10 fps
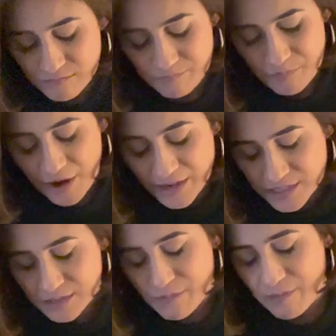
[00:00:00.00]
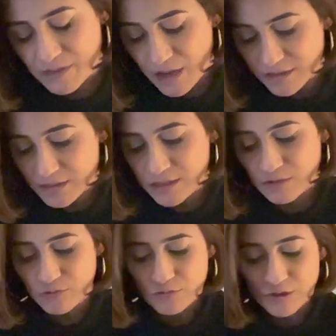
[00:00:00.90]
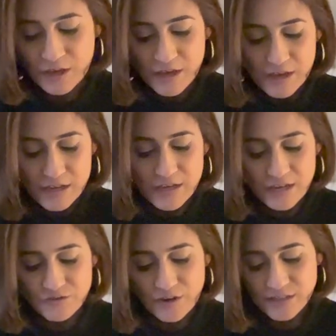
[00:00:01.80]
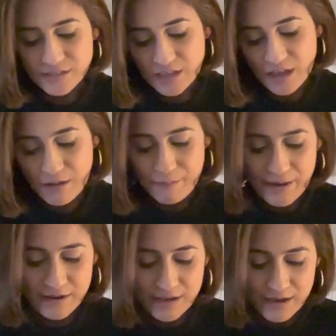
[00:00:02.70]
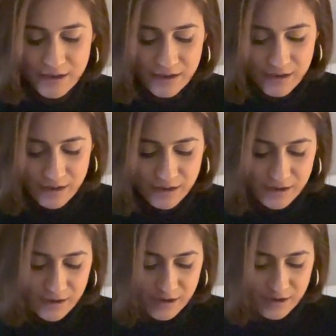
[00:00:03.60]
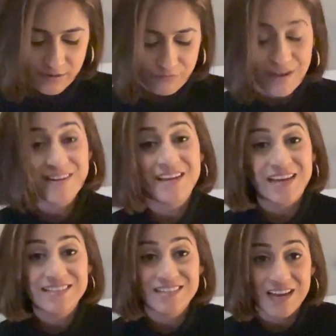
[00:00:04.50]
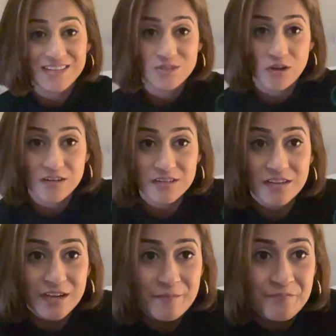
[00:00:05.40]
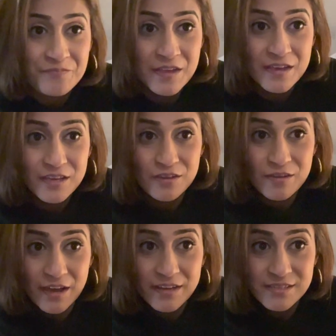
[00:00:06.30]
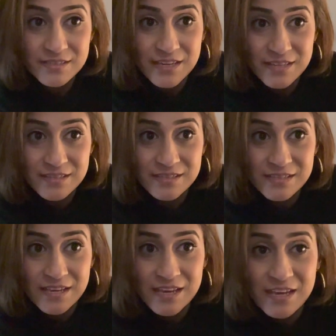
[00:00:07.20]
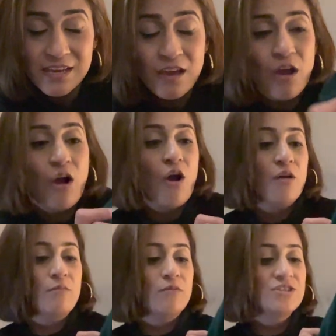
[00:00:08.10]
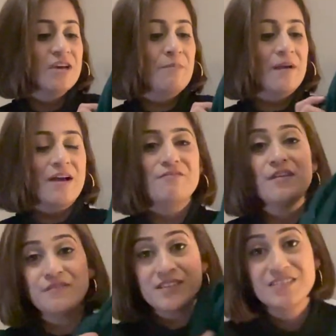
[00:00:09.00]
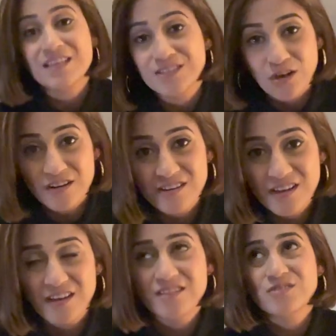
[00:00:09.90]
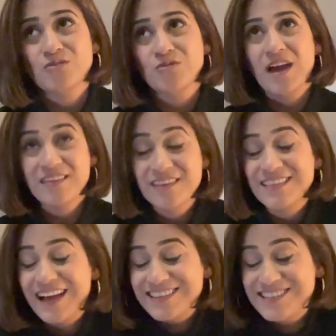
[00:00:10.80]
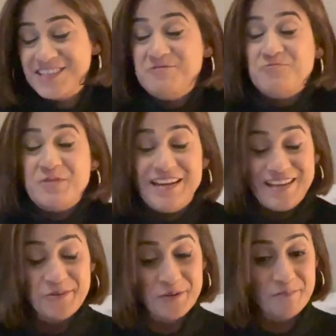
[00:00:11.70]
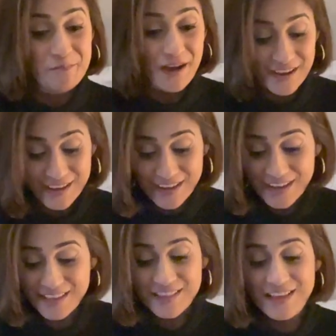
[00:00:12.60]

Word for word: प्राइस मैं बता देती हूँ ये ड्रेस था पहले 189 डॉलर का यू गाइस कैन सी और मुझे पड़ा 56 डॉलर का सो आई थिंक दैट्स अ रियली गुड बार्गेन